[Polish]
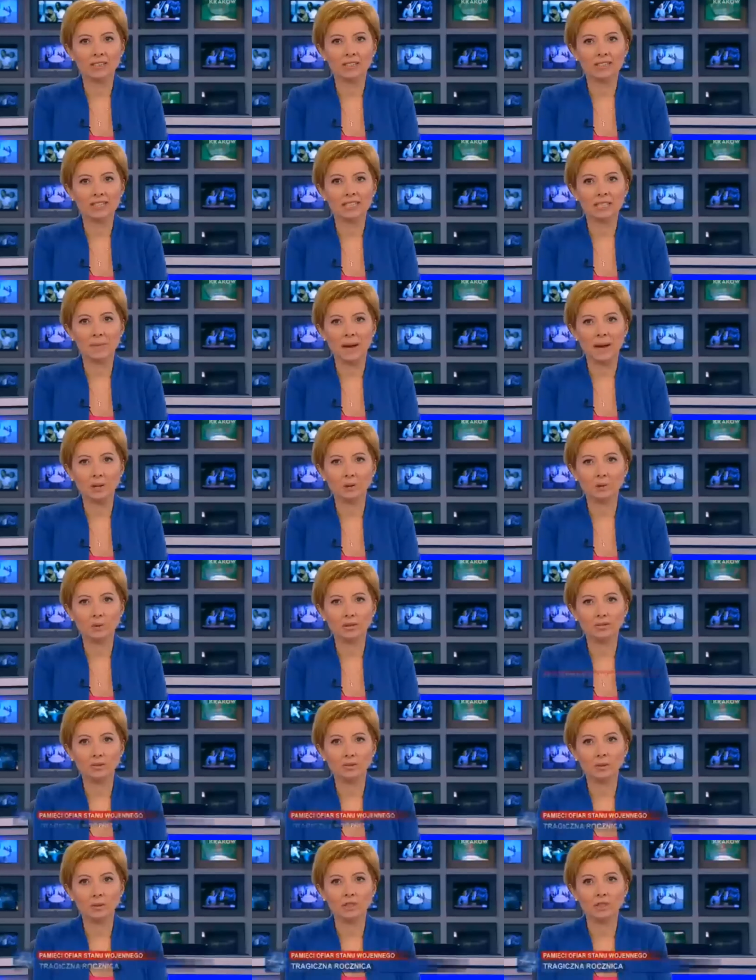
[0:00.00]

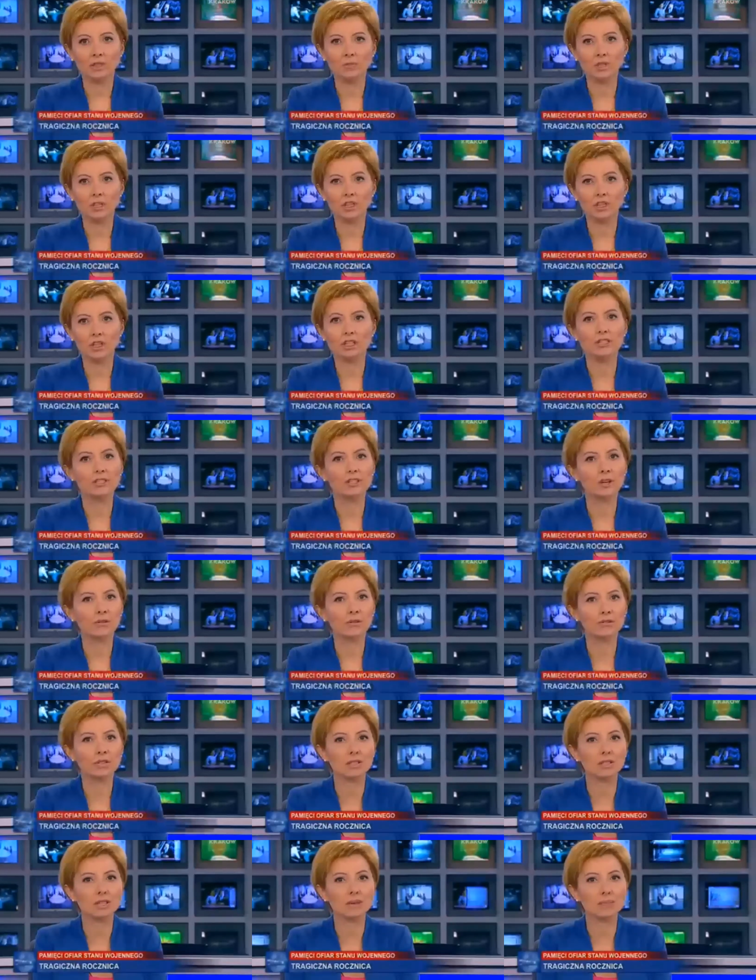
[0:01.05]
Smagur Włodzimierz
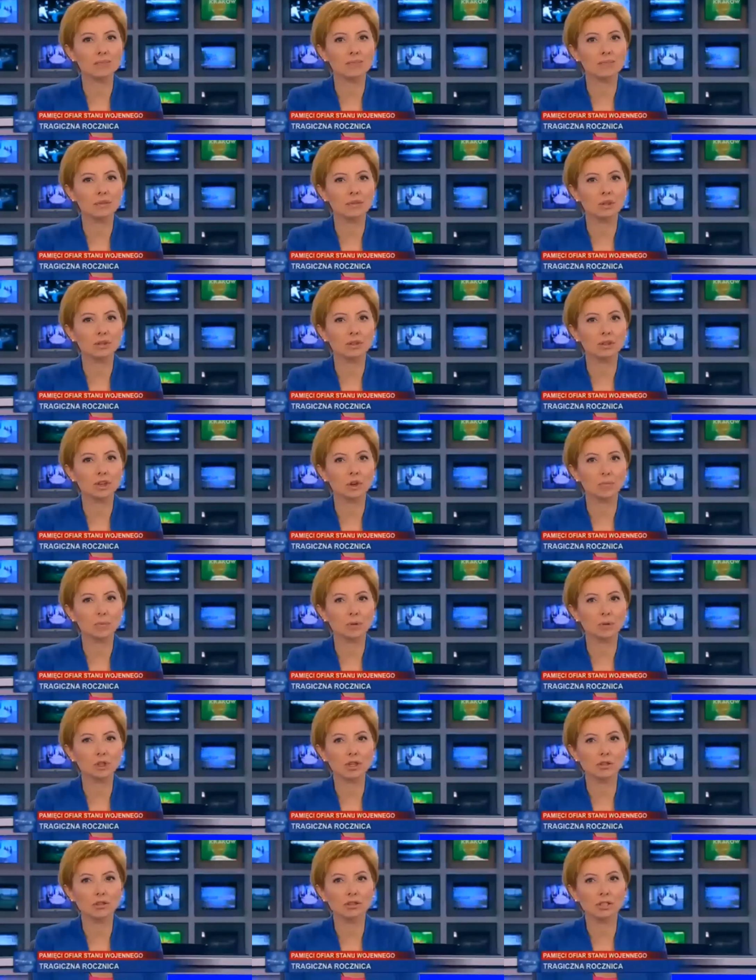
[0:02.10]
Lisowski to tylko
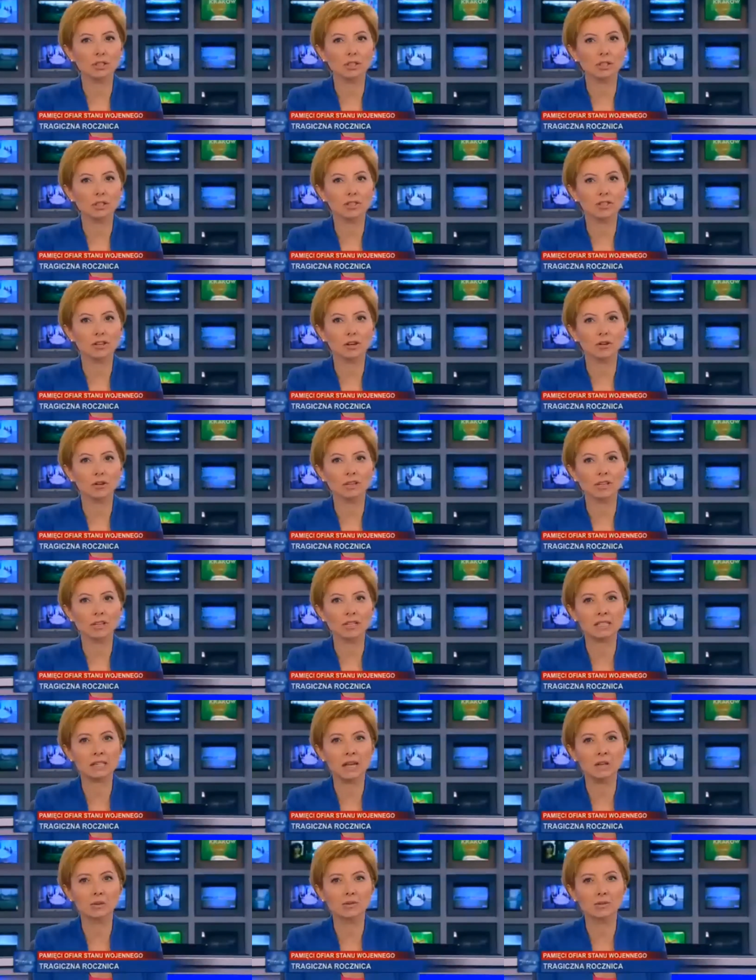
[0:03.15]
początek listy ofiar
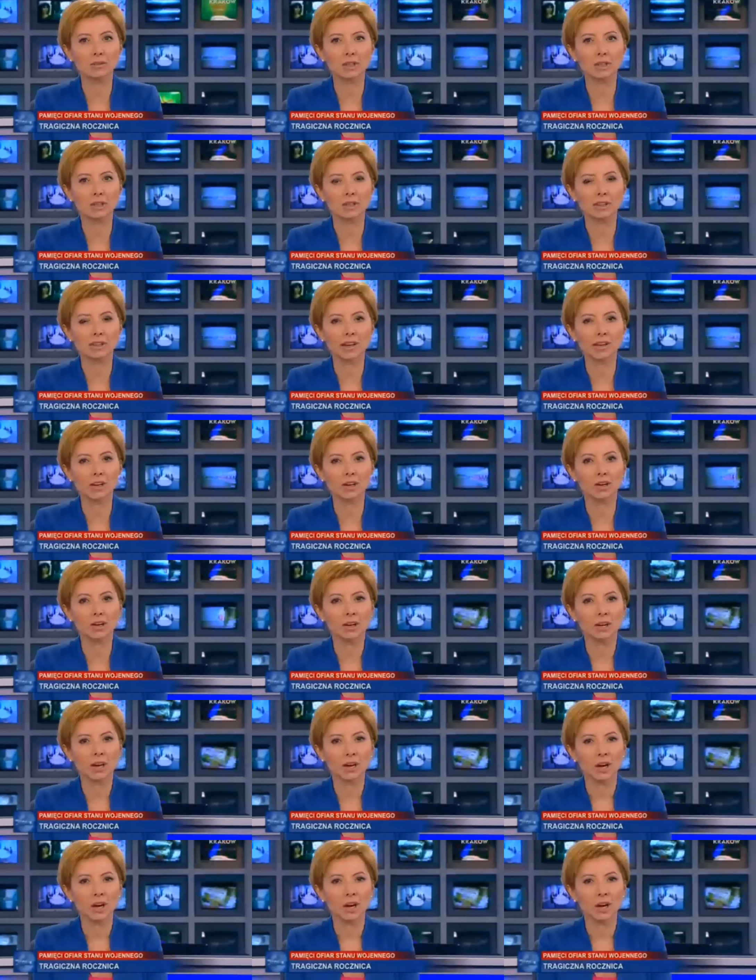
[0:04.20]
stanu wojennego.